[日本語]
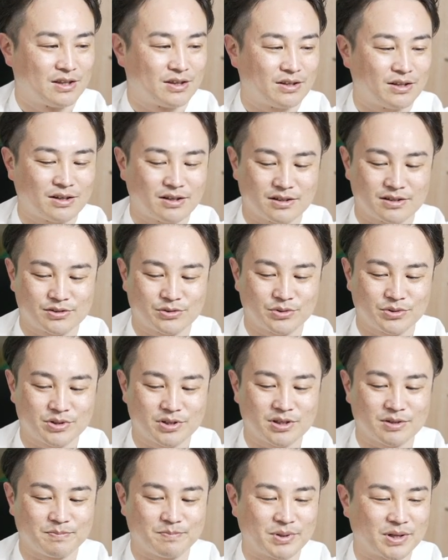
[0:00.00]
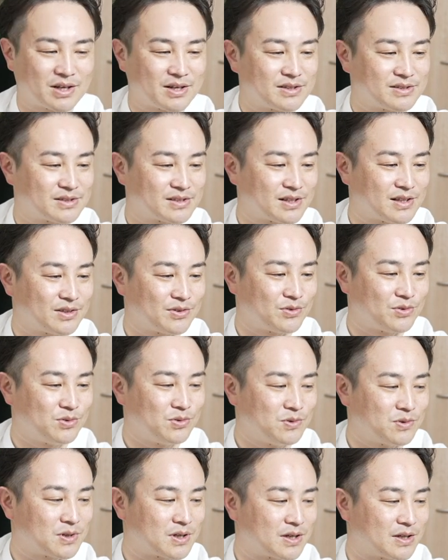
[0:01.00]
だからそういう時はバランサーの
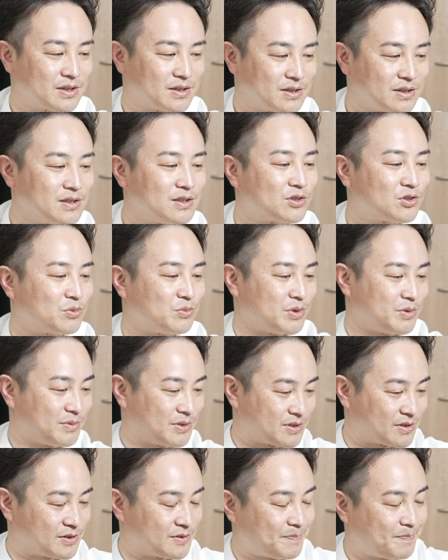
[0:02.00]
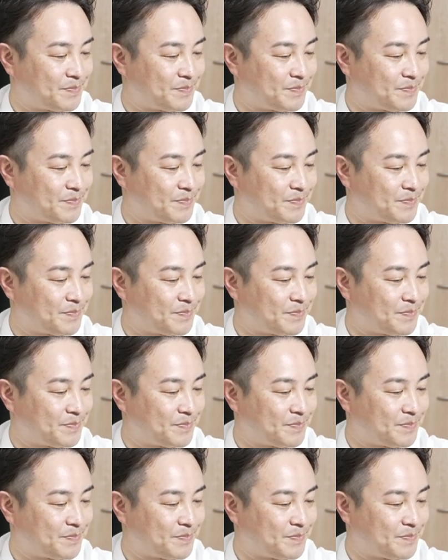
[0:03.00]
方がいいと思います。